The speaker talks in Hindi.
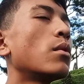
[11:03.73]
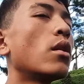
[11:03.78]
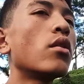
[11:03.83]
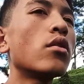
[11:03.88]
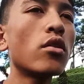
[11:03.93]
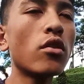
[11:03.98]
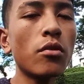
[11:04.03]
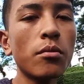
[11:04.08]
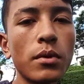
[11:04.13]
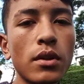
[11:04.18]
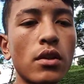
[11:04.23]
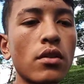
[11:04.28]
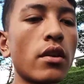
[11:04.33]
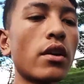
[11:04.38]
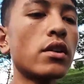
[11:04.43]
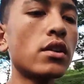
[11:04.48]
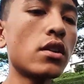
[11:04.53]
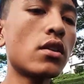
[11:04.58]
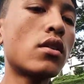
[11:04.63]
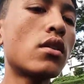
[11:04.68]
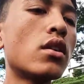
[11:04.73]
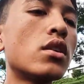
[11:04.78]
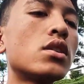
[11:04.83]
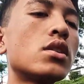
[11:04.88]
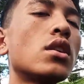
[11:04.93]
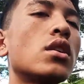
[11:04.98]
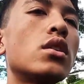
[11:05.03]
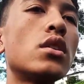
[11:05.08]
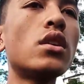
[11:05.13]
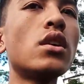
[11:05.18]
गाँव गाँव में तो कश इतना
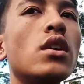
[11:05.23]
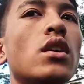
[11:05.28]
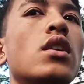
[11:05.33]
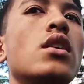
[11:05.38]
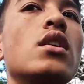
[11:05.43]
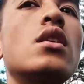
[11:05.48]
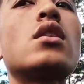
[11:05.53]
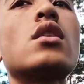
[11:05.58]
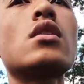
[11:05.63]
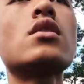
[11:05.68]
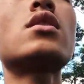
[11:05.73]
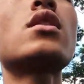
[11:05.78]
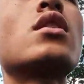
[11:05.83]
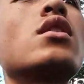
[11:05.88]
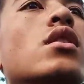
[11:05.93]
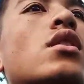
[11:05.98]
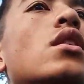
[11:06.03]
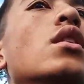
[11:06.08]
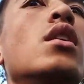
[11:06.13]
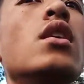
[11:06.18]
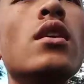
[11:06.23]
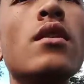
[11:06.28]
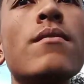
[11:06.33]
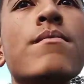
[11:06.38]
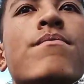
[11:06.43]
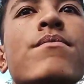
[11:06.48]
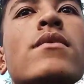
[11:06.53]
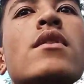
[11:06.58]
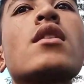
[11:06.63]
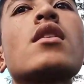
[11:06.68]
शांति है ना इतना शांति
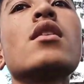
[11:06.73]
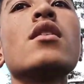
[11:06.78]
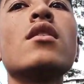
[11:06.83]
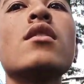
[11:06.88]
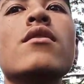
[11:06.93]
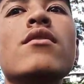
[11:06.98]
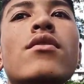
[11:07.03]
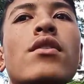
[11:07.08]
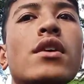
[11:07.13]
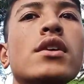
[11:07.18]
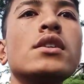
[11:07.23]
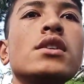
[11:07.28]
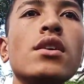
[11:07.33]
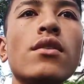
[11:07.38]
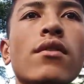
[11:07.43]
फ्रेश